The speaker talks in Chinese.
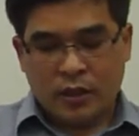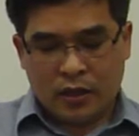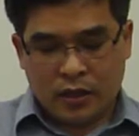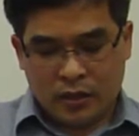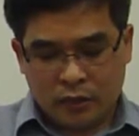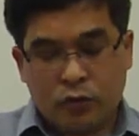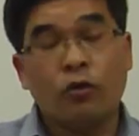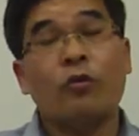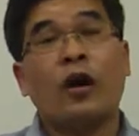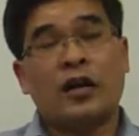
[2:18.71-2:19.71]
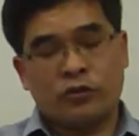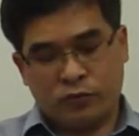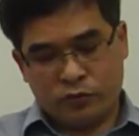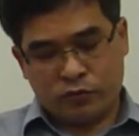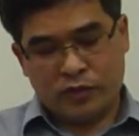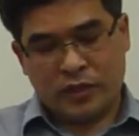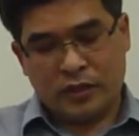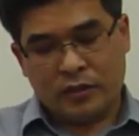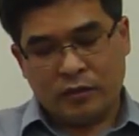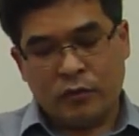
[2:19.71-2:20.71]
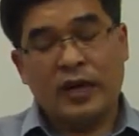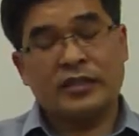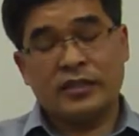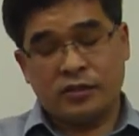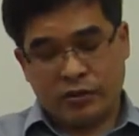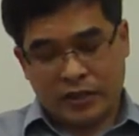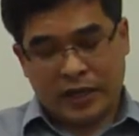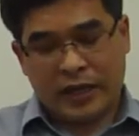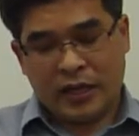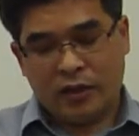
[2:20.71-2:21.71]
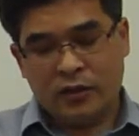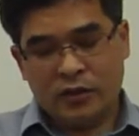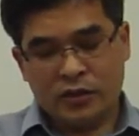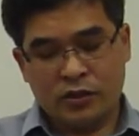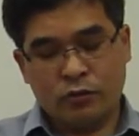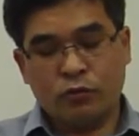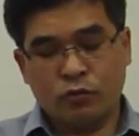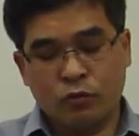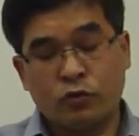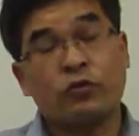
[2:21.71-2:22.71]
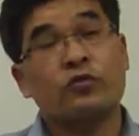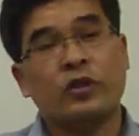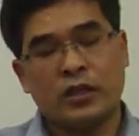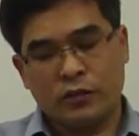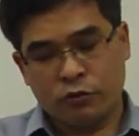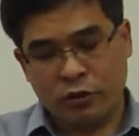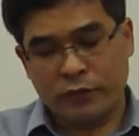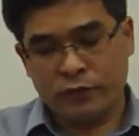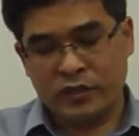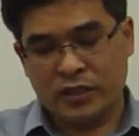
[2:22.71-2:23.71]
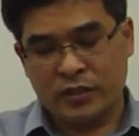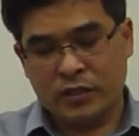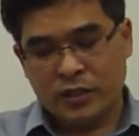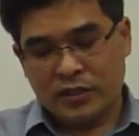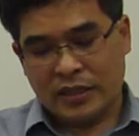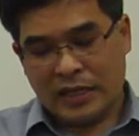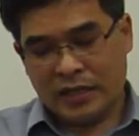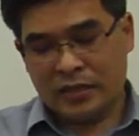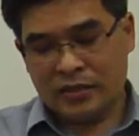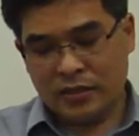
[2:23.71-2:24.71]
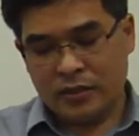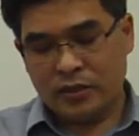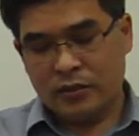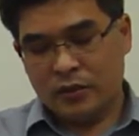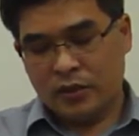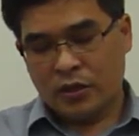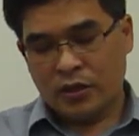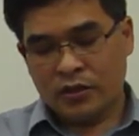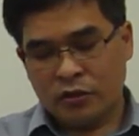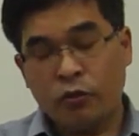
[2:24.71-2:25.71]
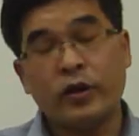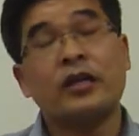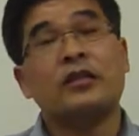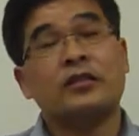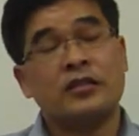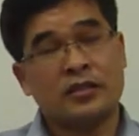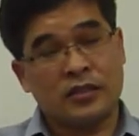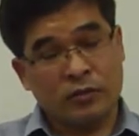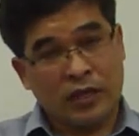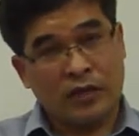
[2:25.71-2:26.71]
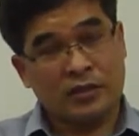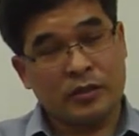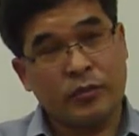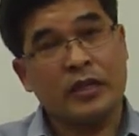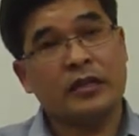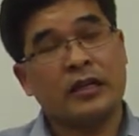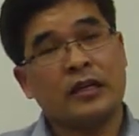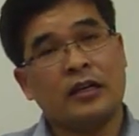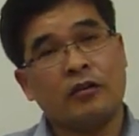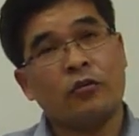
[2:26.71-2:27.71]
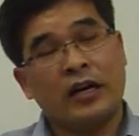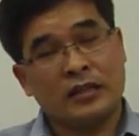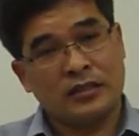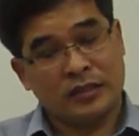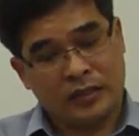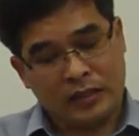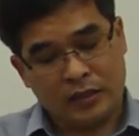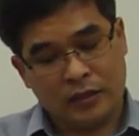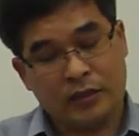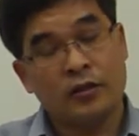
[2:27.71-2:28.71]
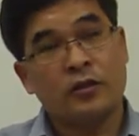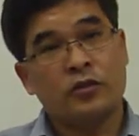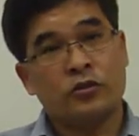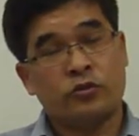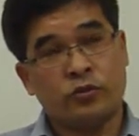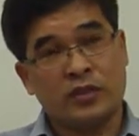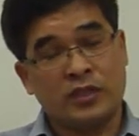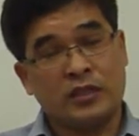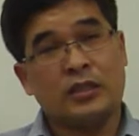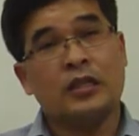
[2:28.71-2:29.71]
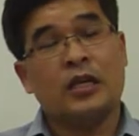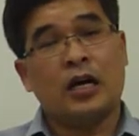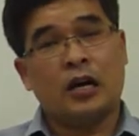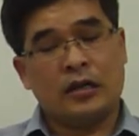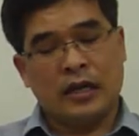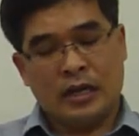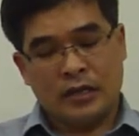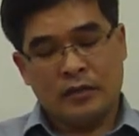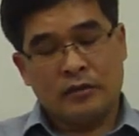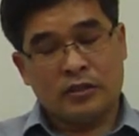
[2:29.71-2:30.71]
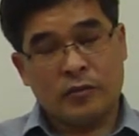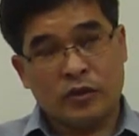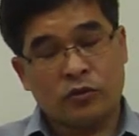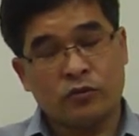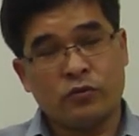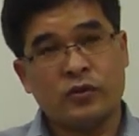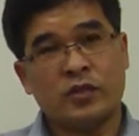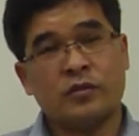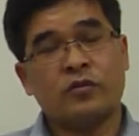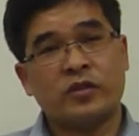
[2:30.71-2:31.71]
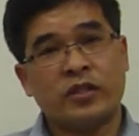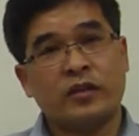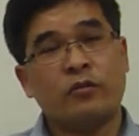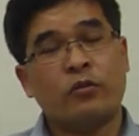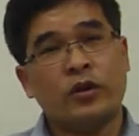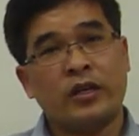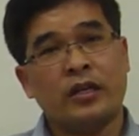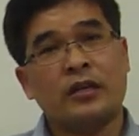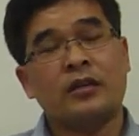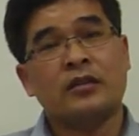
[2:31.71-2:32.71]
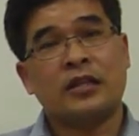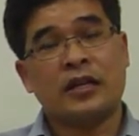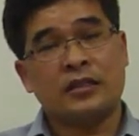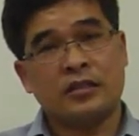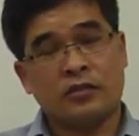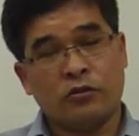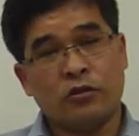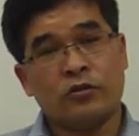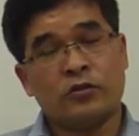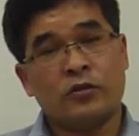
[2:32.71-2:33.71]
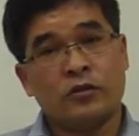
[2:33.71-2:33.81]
呃，东华书局的《会计学概要》，是由杜荣瑞、薛富锦、蔡燕青。林修威这四位老师编的一个会计的一个书籍，好，那这本书是目前国内大概使用